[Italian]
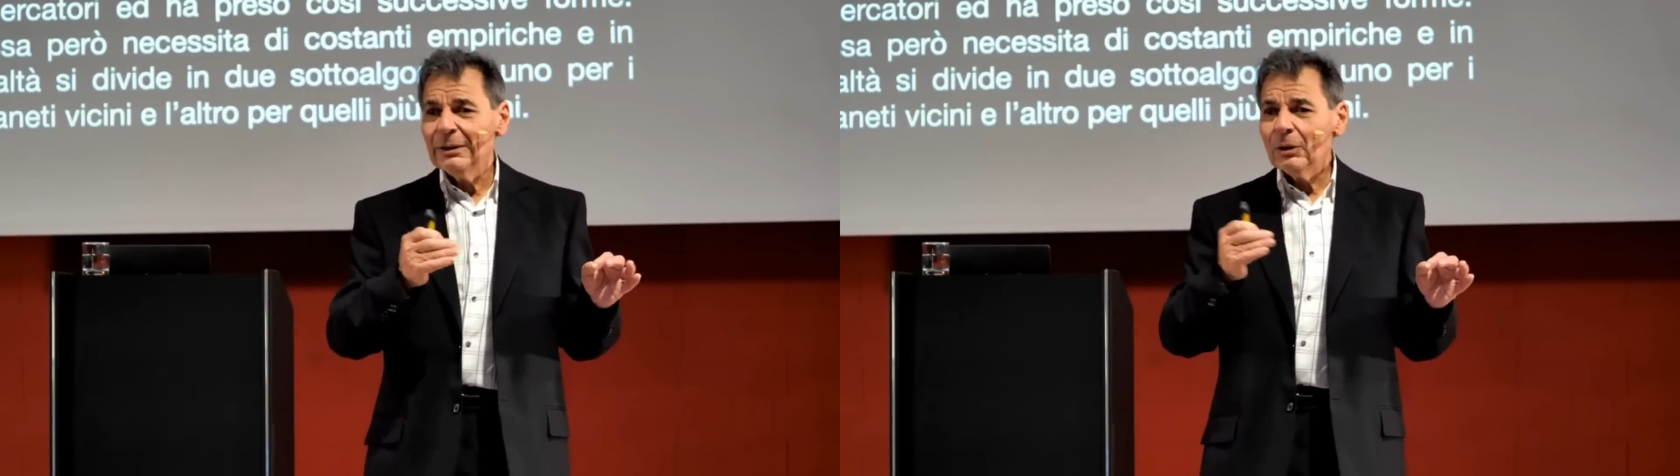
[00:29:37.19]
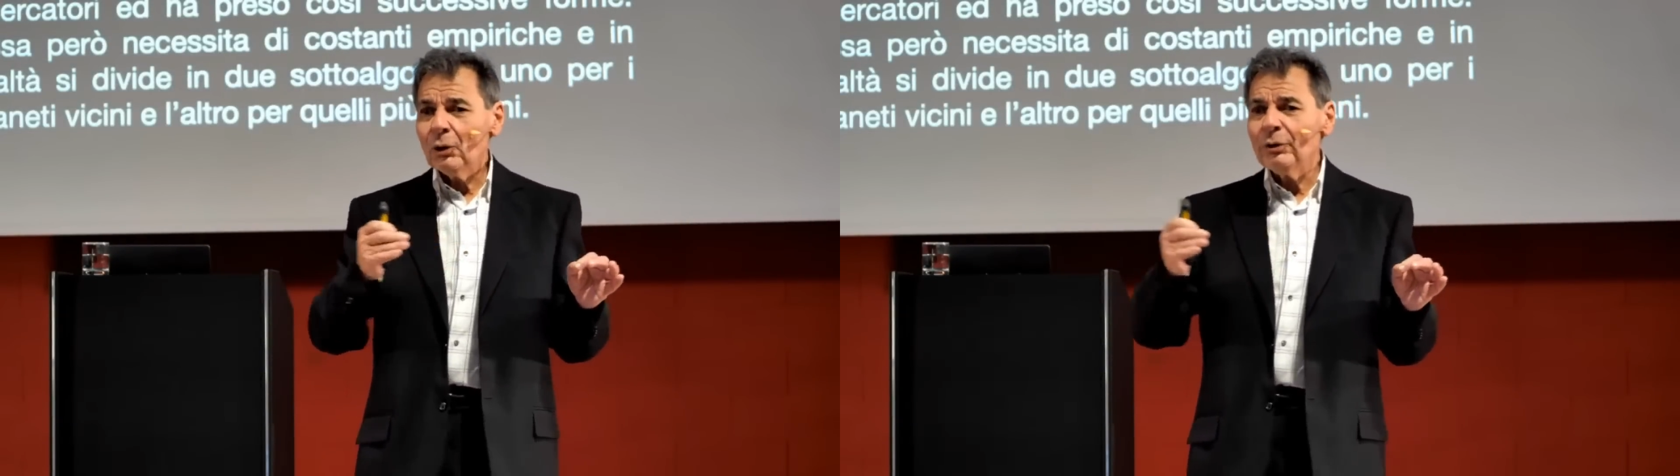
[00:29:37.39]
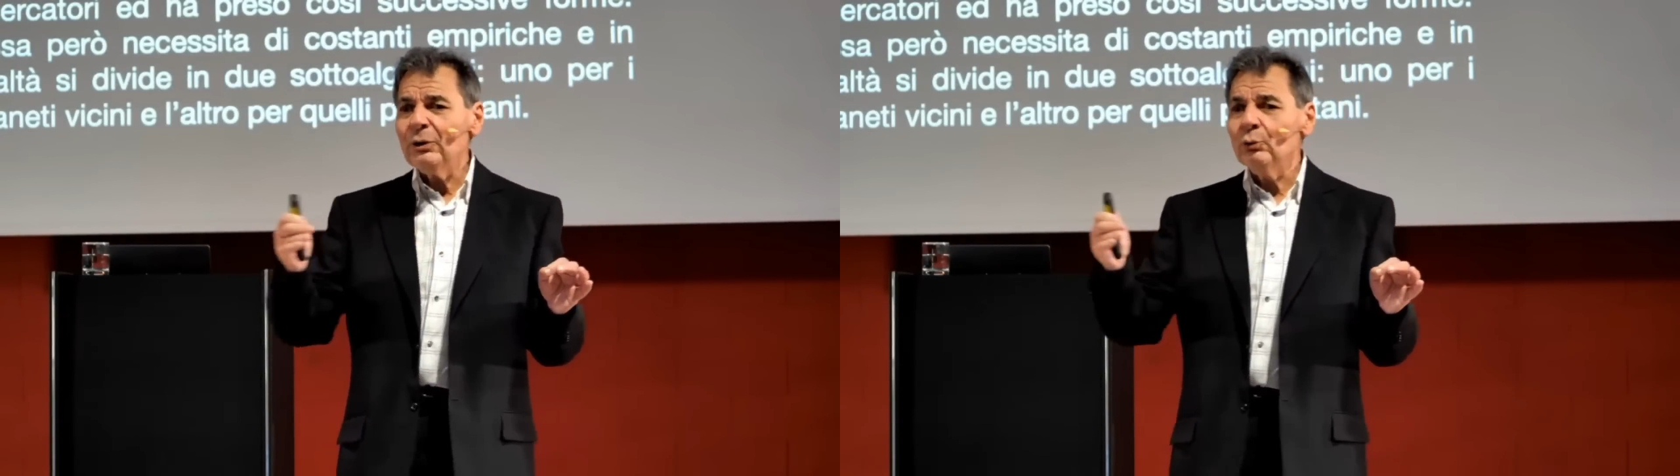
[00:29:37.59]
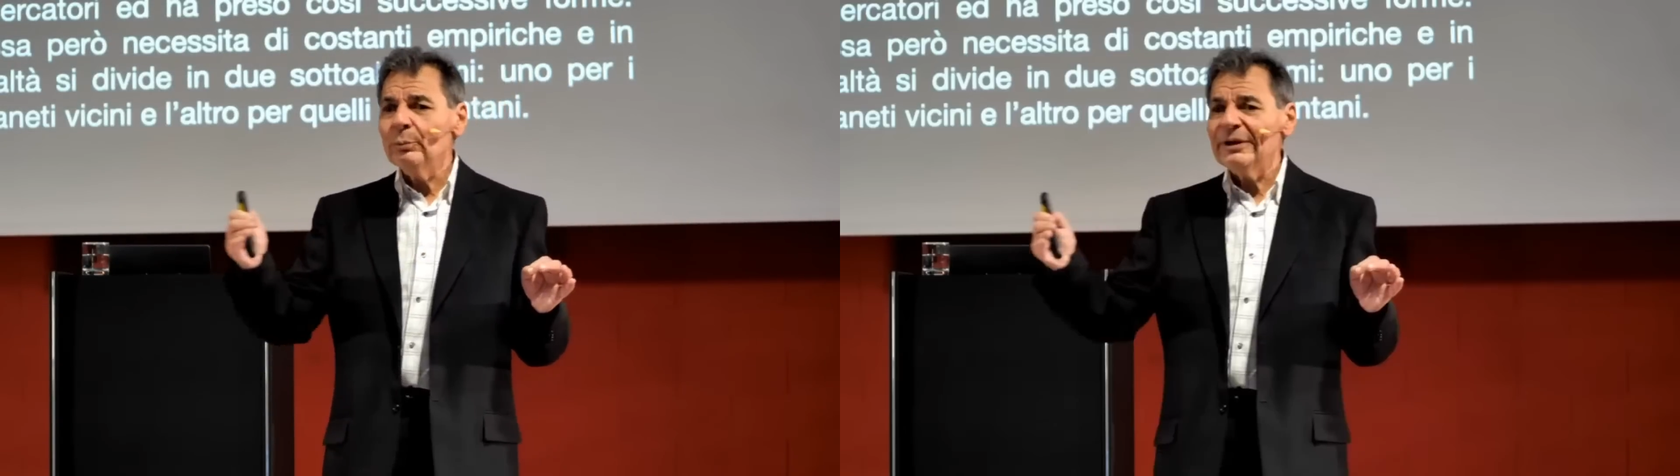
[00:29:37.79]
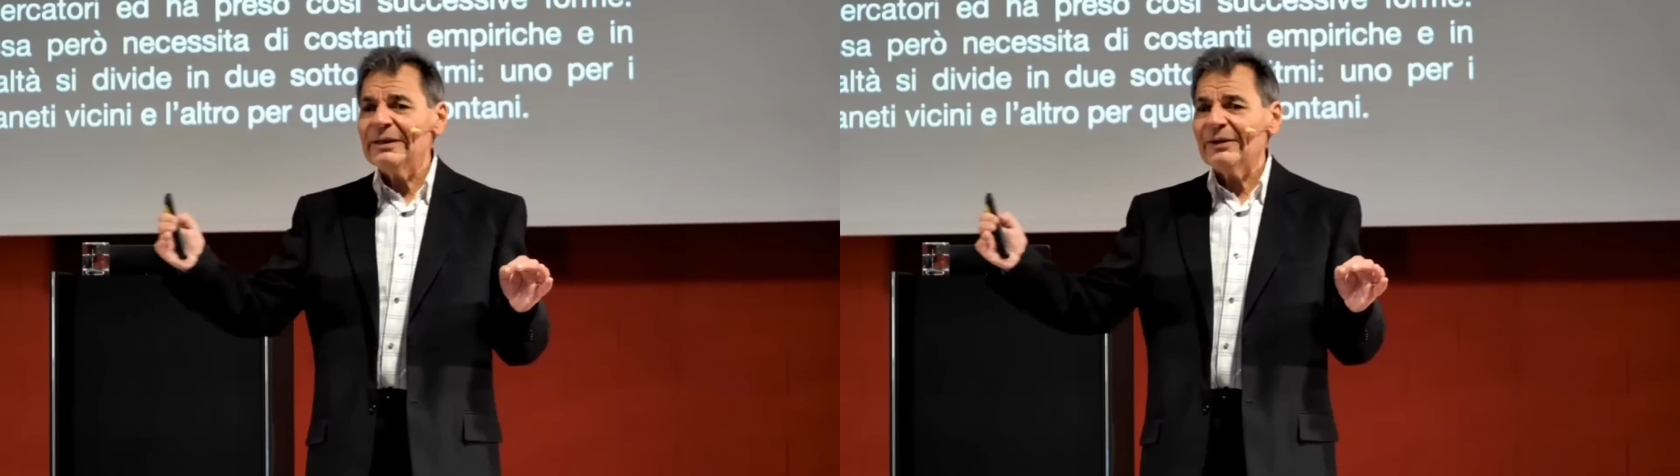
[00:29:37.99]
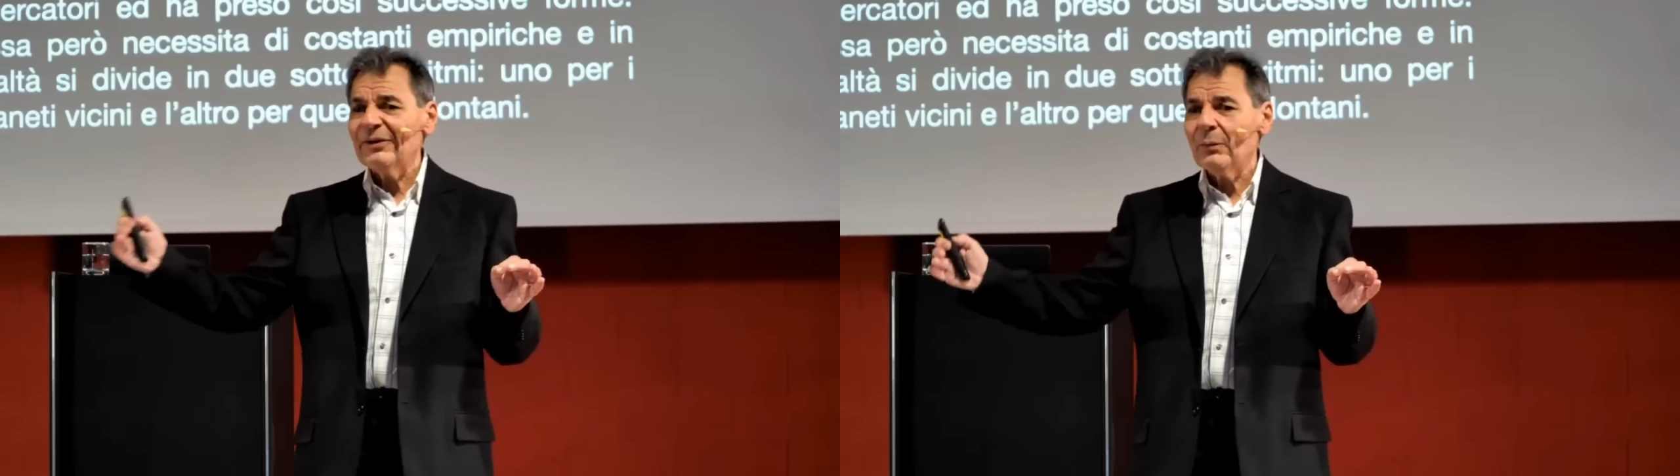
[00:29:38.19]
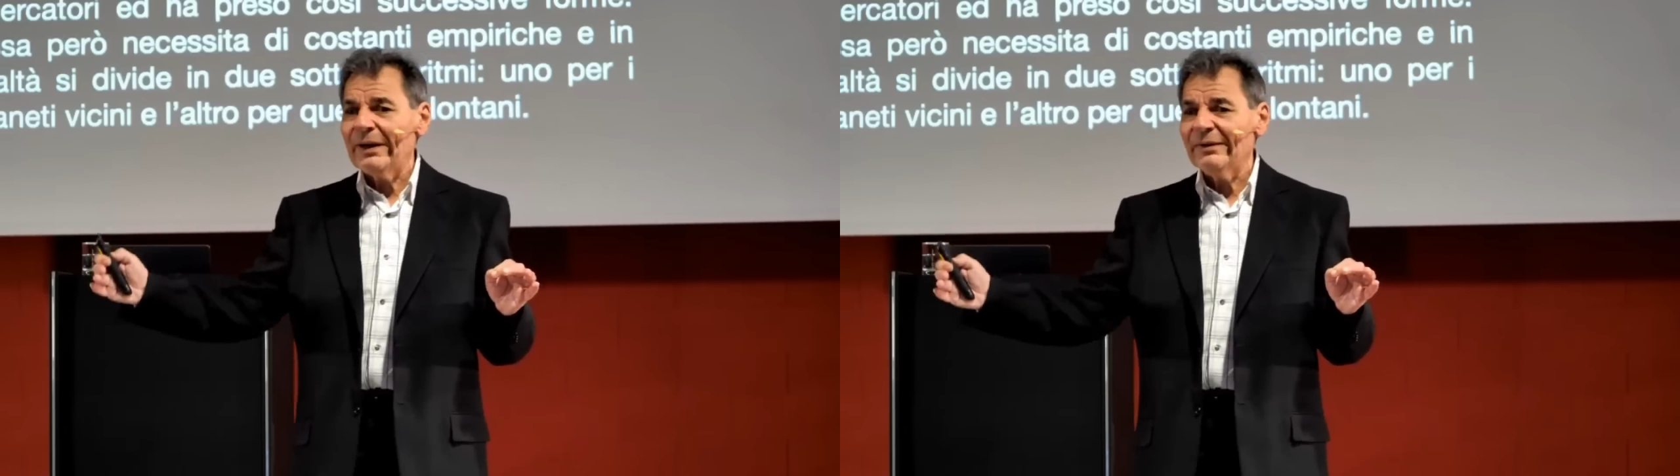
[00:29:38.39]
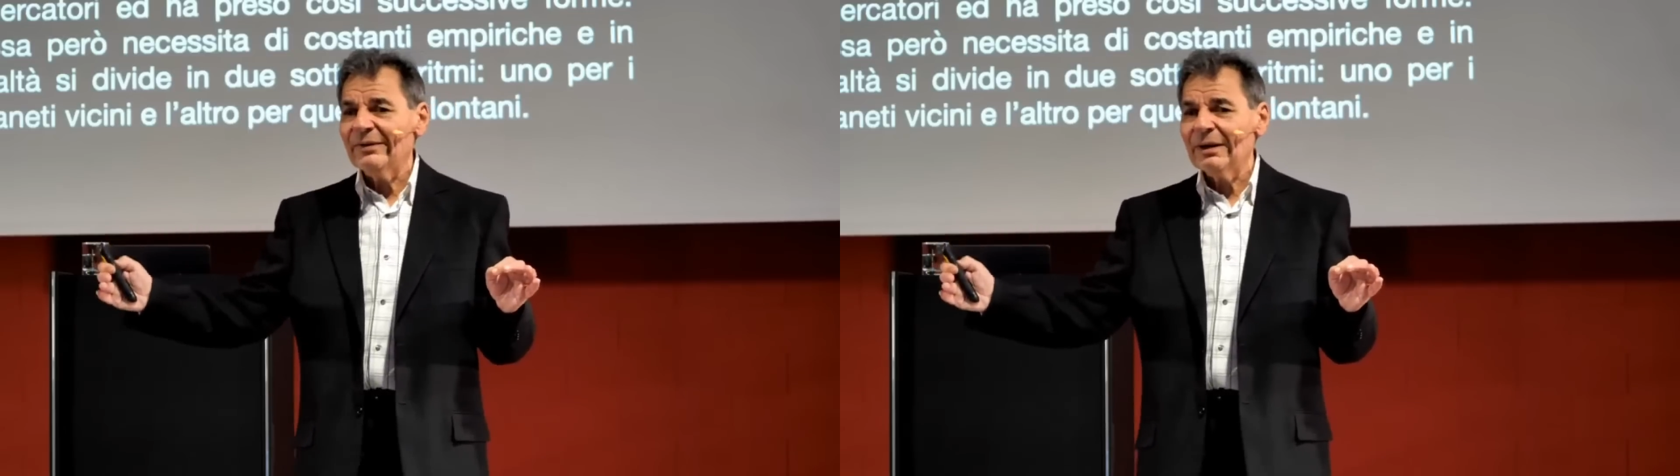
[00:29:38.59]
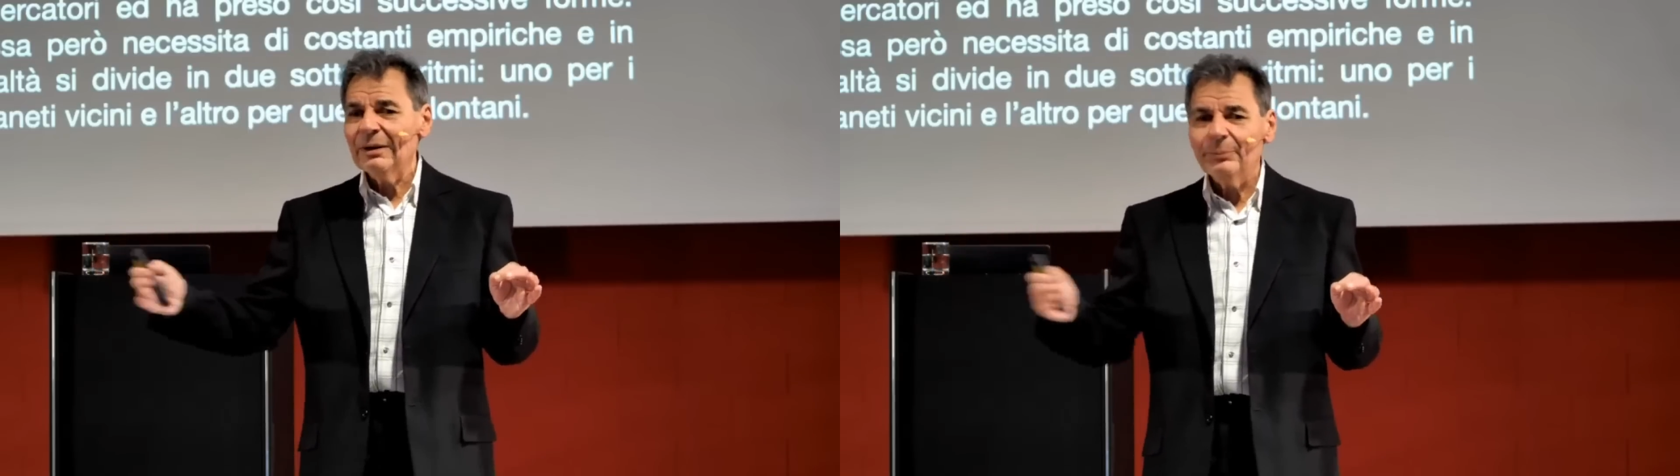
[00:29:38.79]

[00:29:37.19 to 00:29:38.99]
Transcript: con i numeri della sequenza,